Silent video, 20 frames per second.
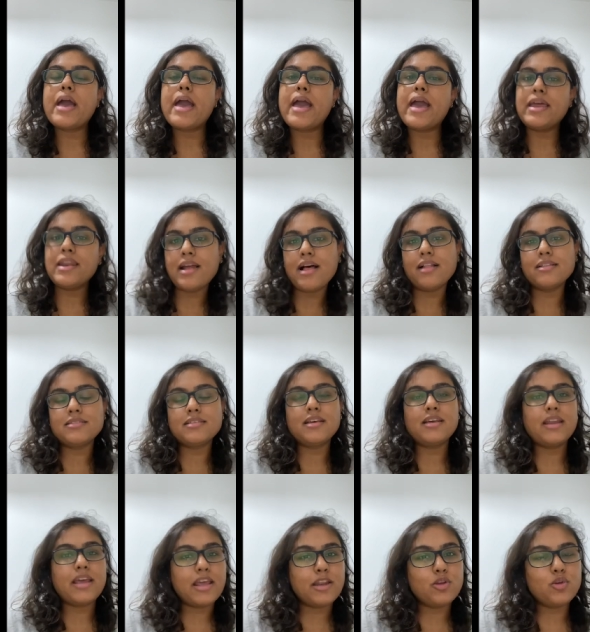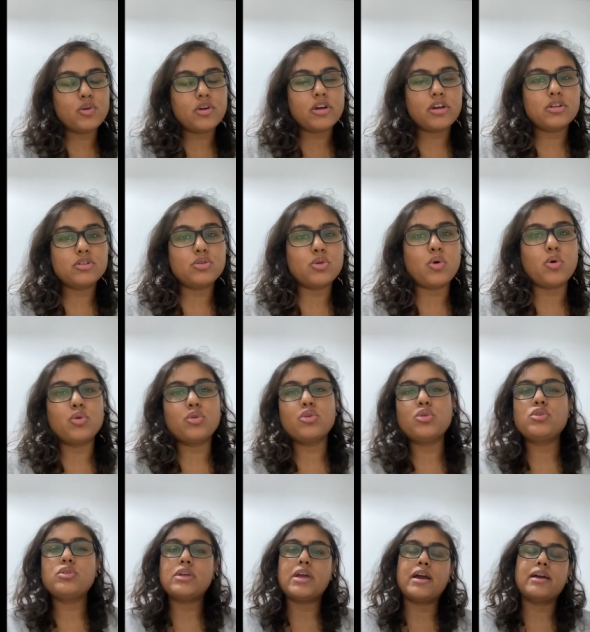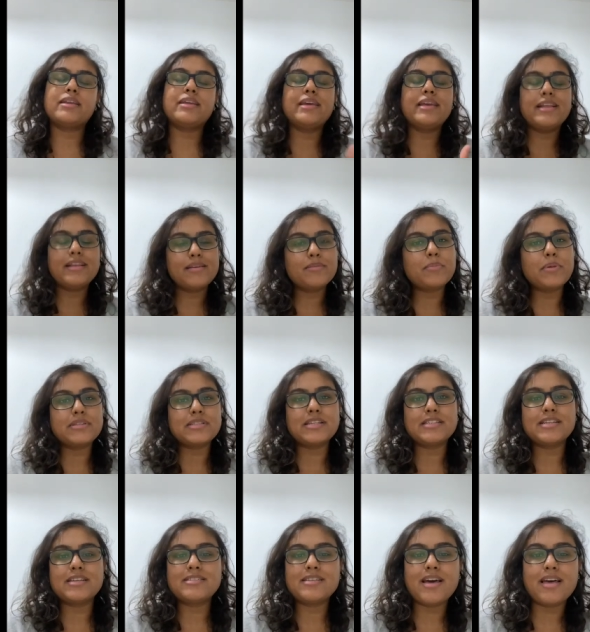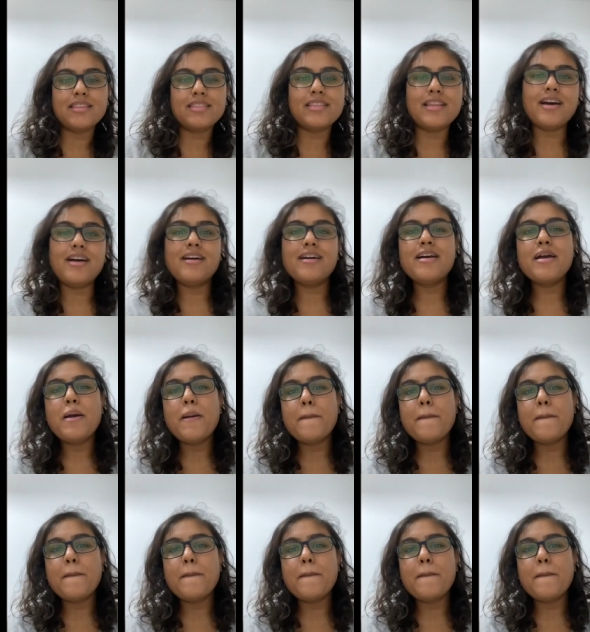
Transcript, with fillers: En alttan en yukarı doğru yani ilk mesaj atanla